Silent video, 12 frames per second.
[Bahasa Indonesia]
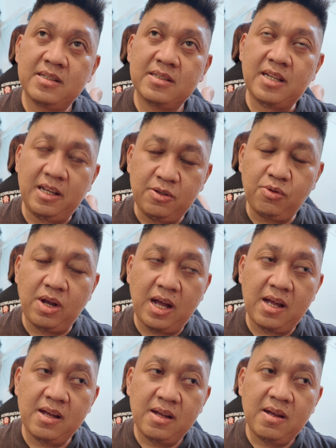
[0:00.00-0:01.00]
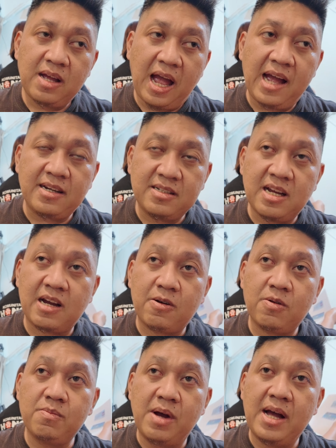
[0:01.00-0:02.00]
saya juga ada
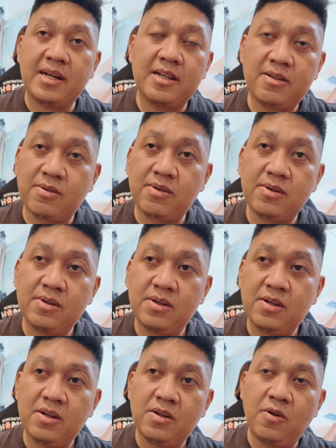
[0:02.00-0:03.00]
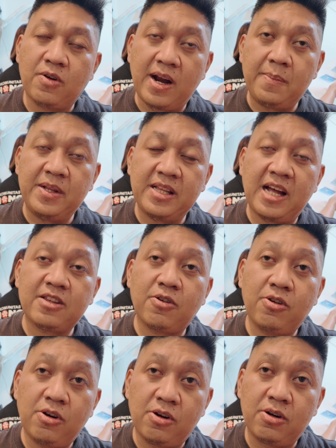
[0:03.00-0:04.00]
kok mbak gitu loh orang minta
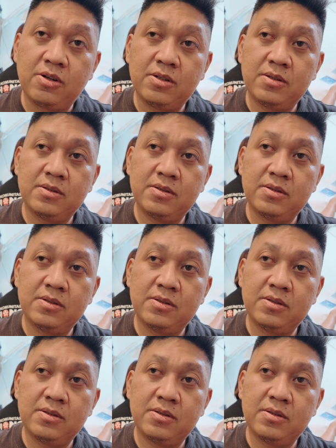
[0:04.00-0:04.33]
tolong